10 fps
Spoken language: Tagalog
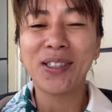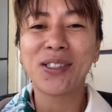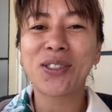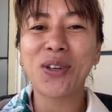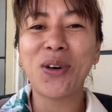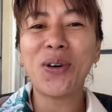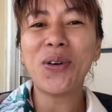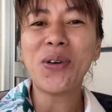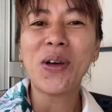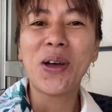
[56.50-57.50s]

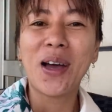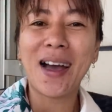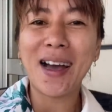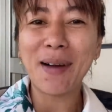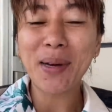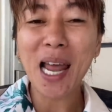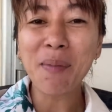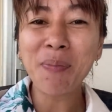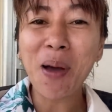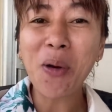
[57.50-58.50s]
So, Uh,
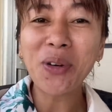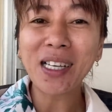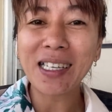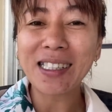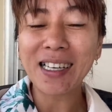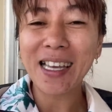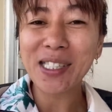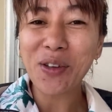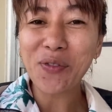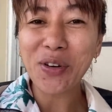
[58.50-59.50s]
marami pa akong nakita
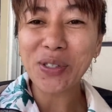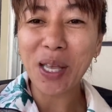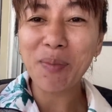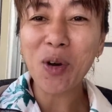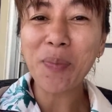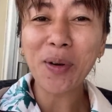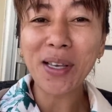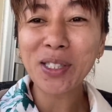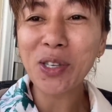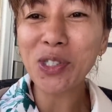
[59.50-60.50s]
guys na first time ko. Pero
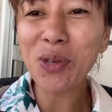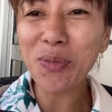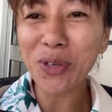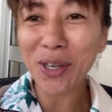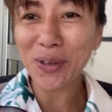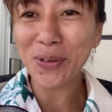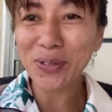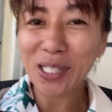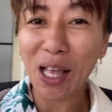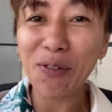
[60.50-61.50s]
excuse nyo muna
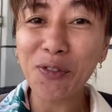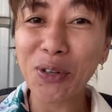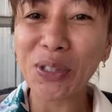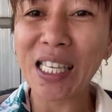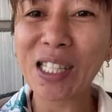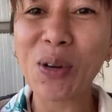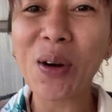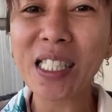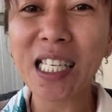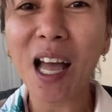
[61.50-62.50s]
yung self ko dito kasi